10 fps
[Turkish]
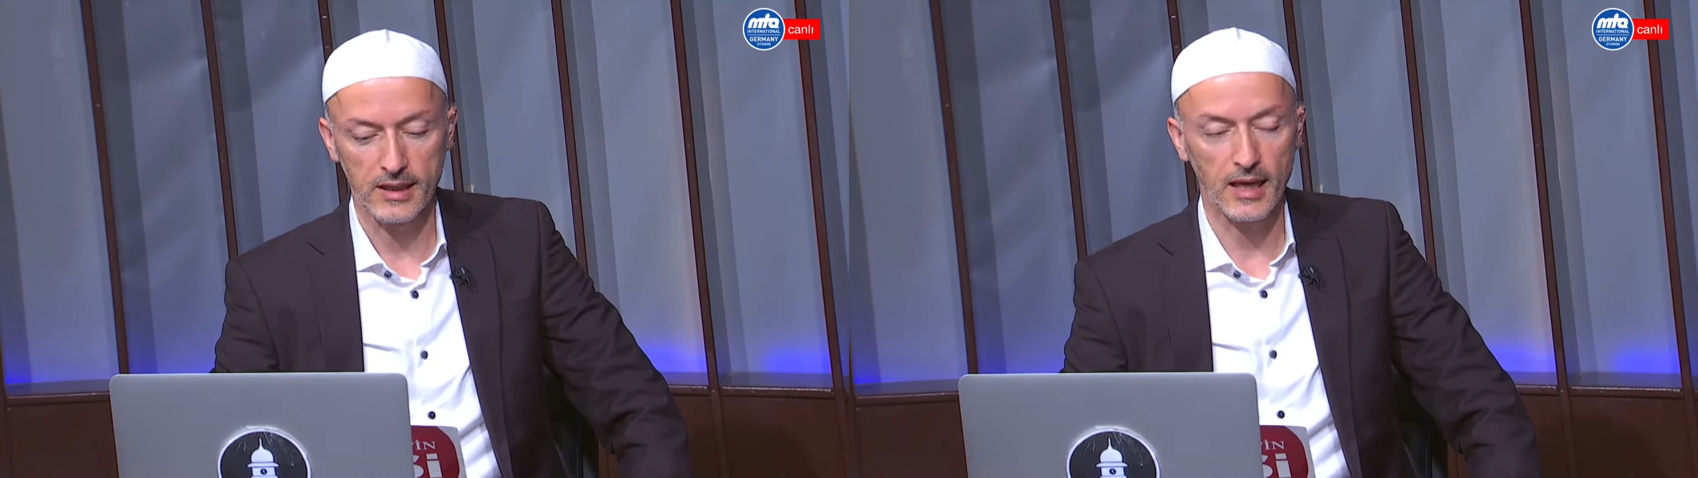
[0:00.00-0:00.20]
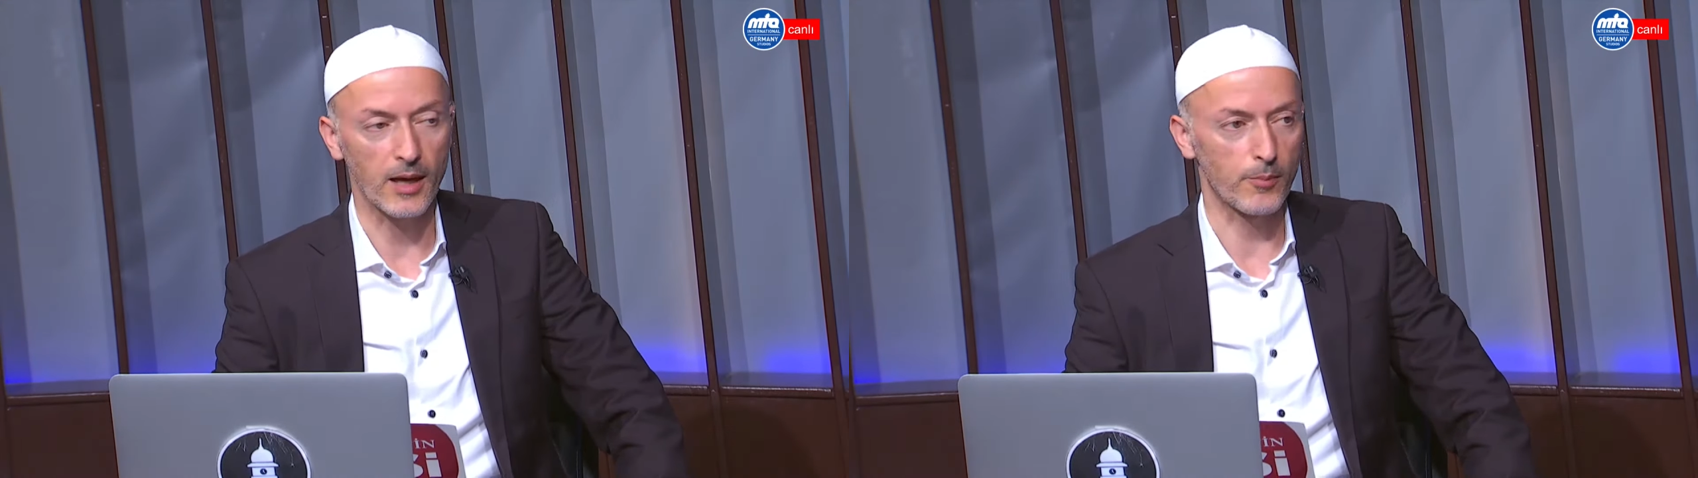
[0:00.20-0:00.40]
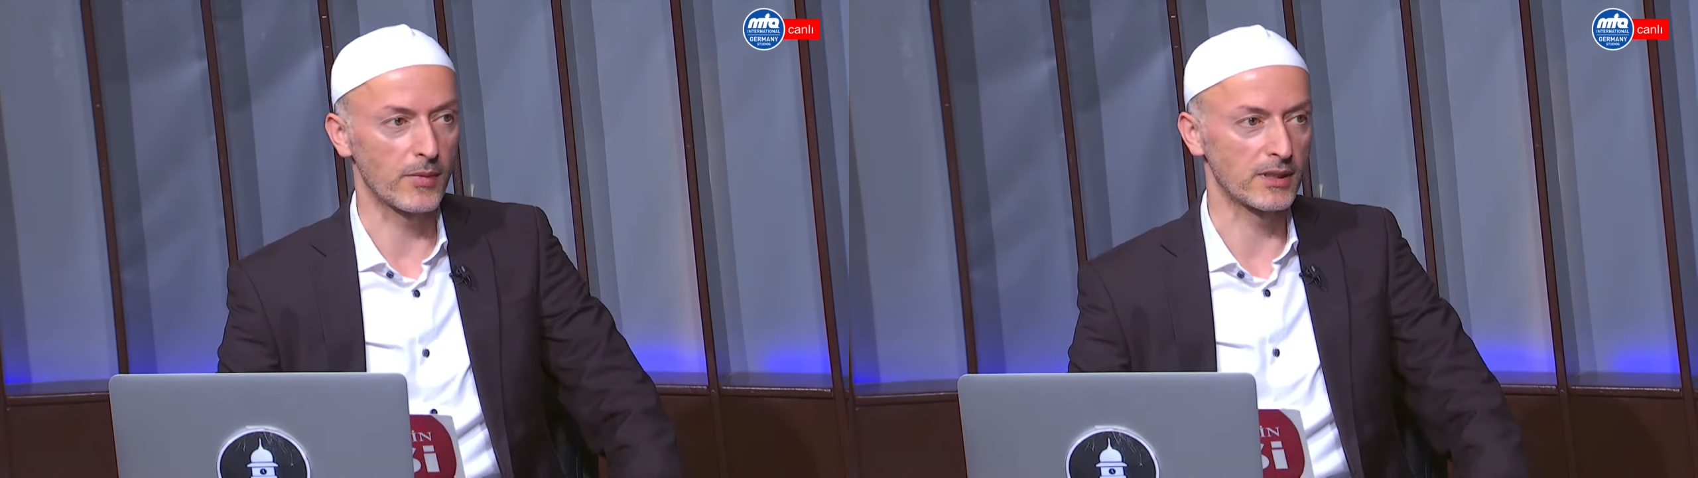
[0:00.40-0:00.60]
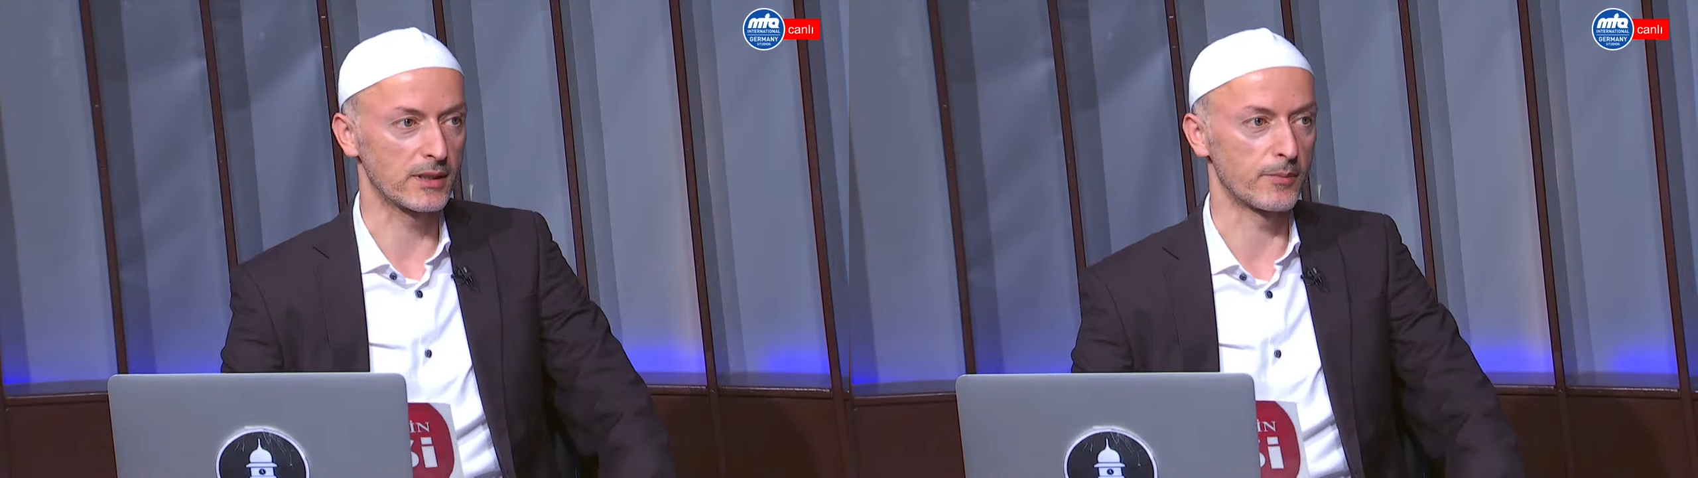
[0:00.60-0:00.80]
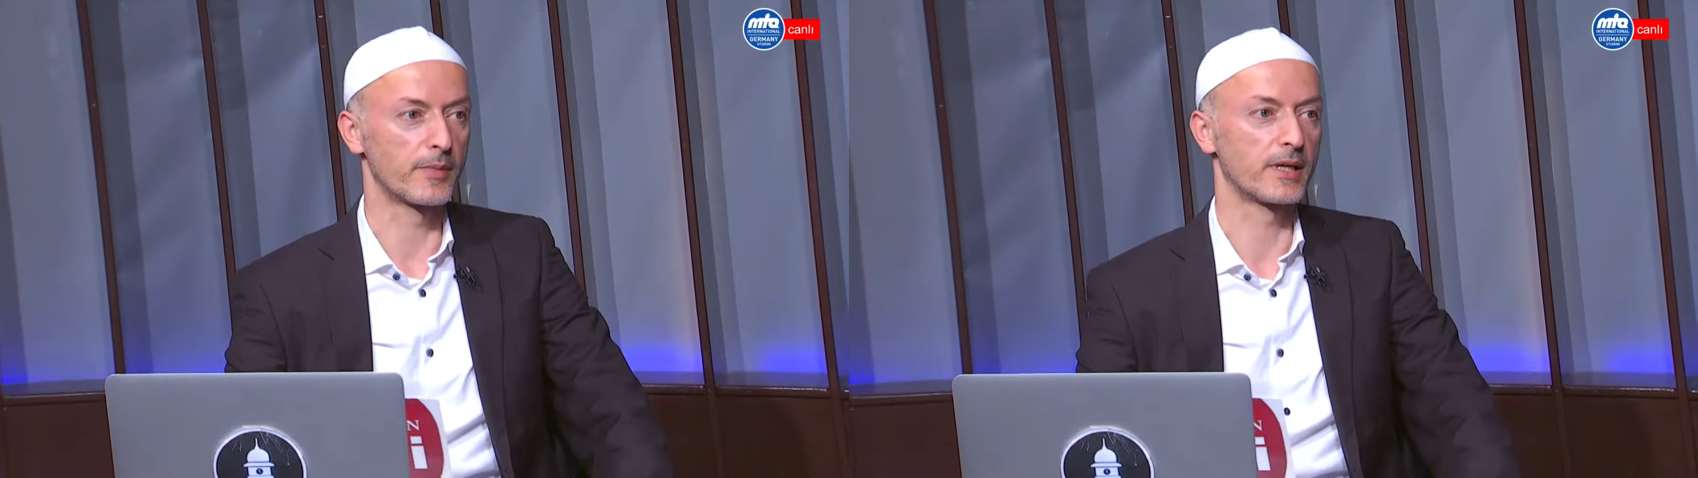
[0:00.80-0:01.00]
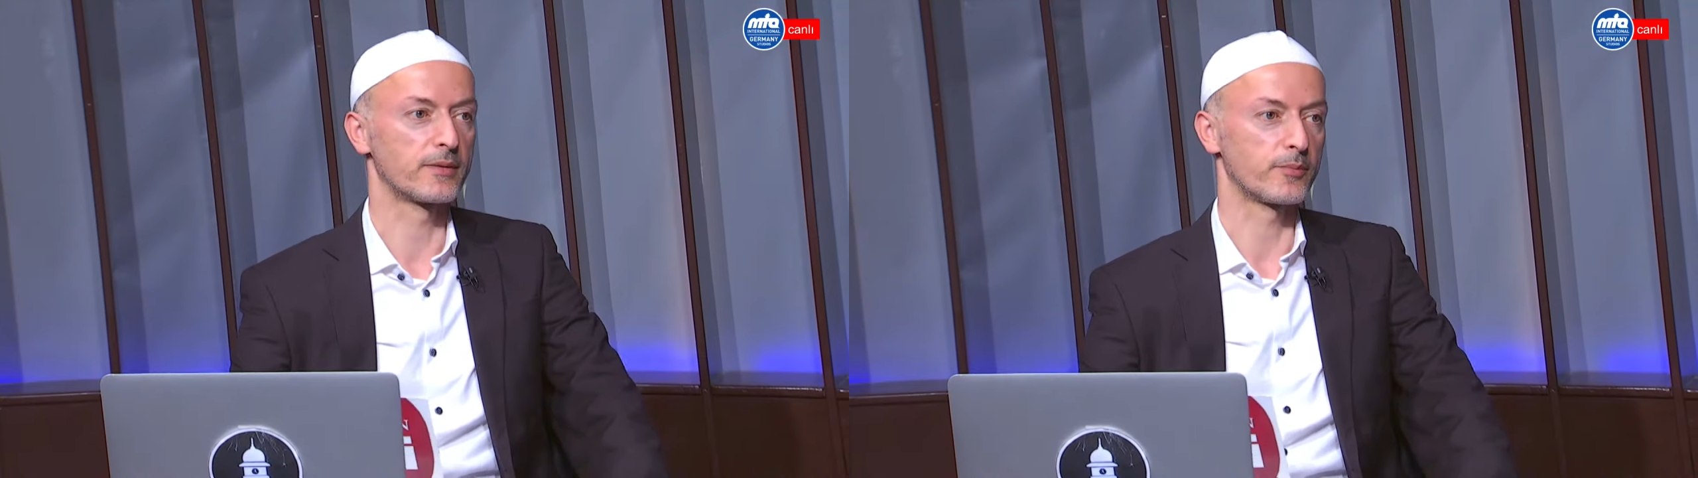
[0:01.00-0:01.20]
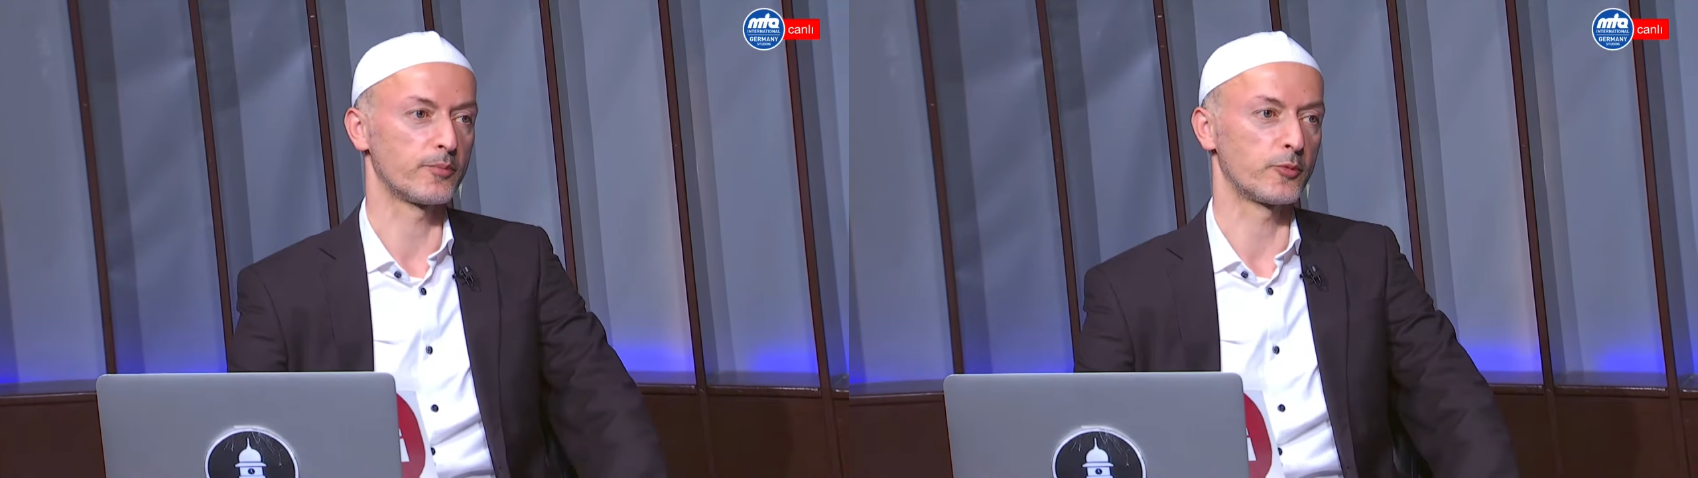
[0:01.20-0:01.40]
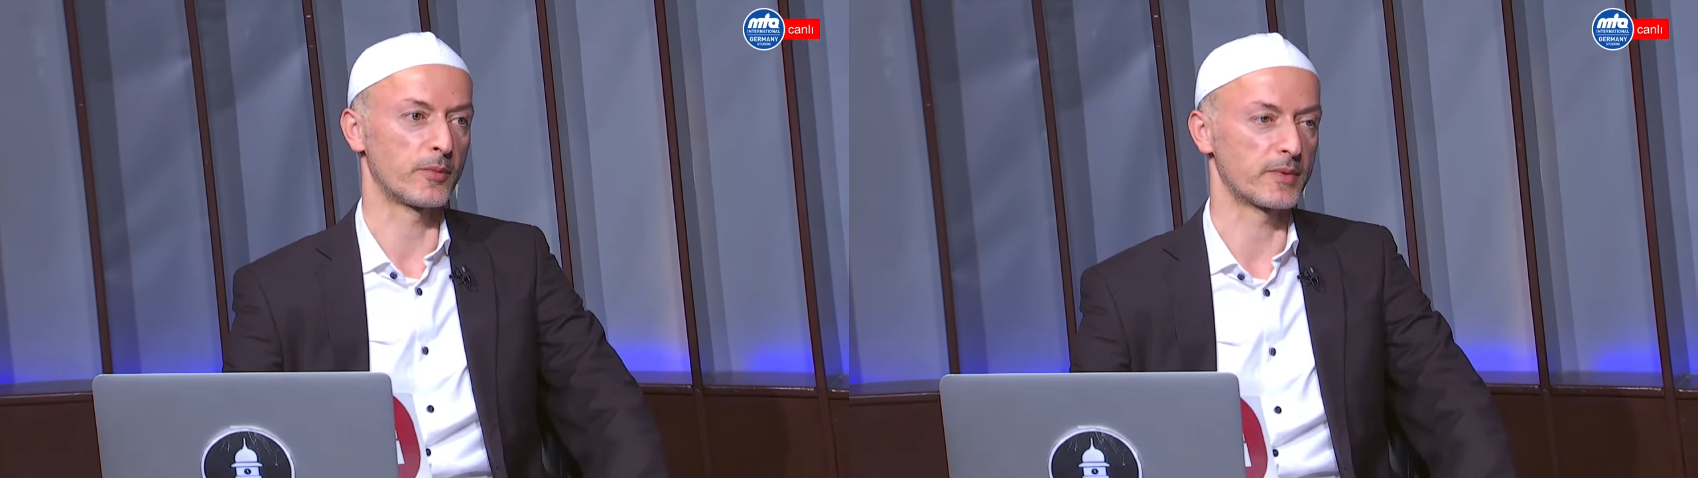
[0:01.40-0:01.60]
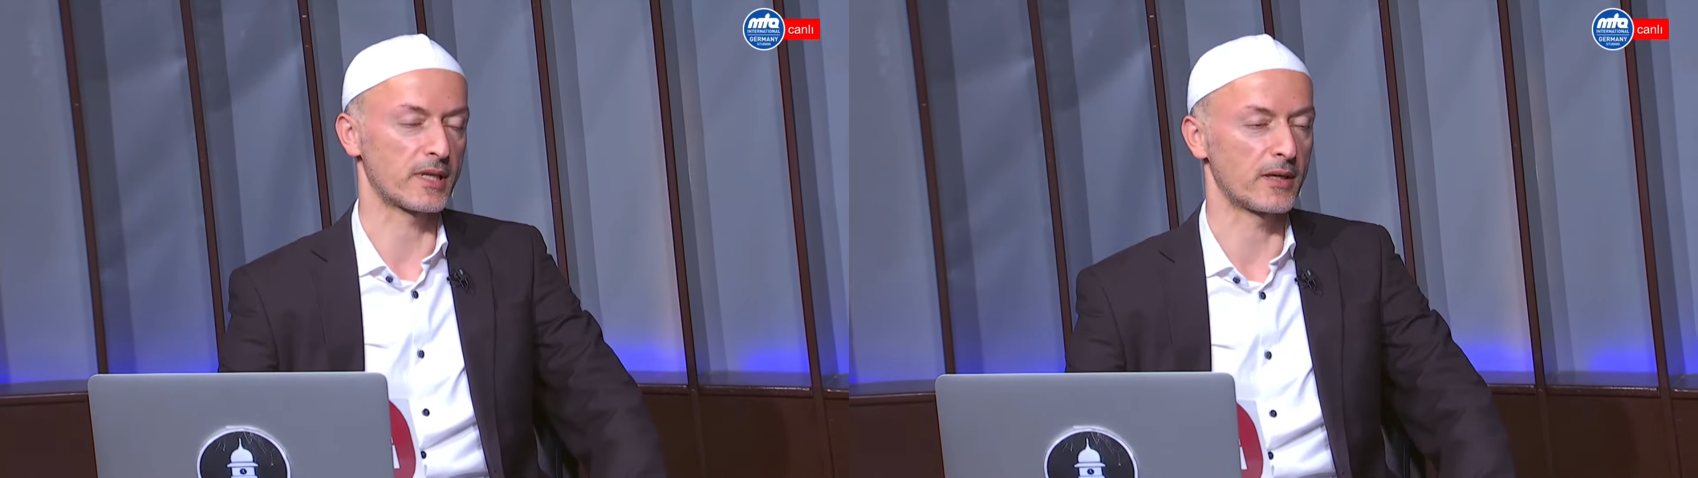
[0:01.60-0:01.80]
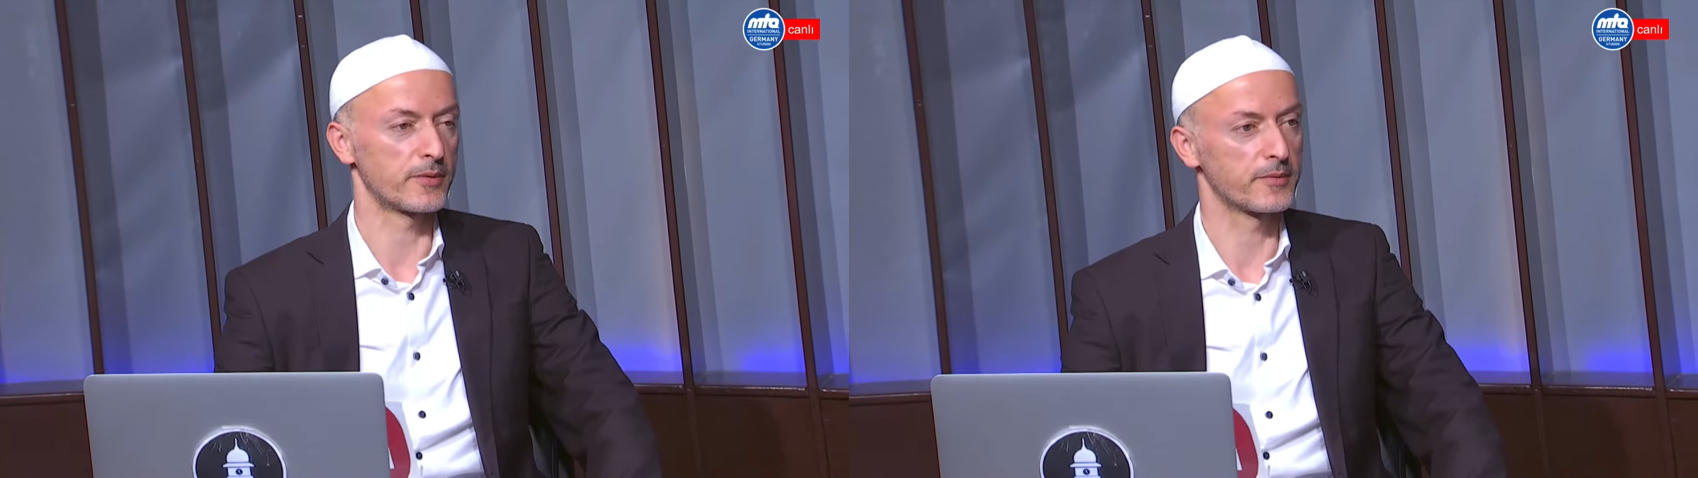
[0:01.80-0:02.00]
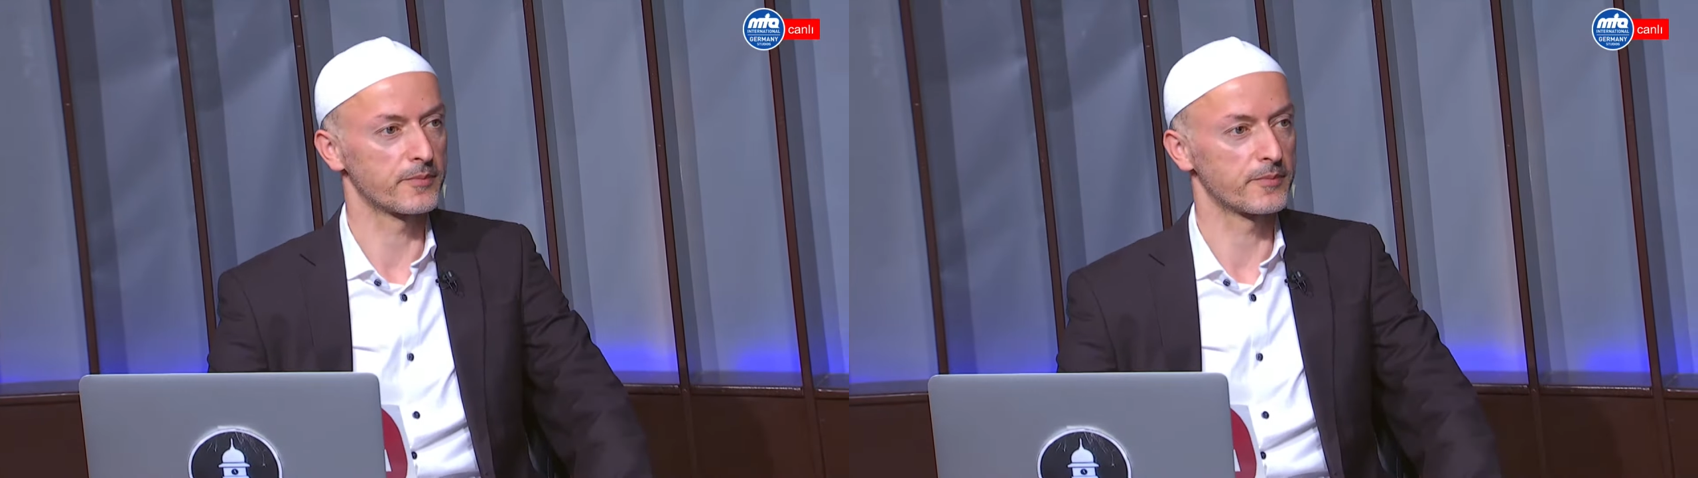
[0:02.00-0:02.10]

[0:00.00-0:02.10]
Ne yapmalıyım? Rep sahip.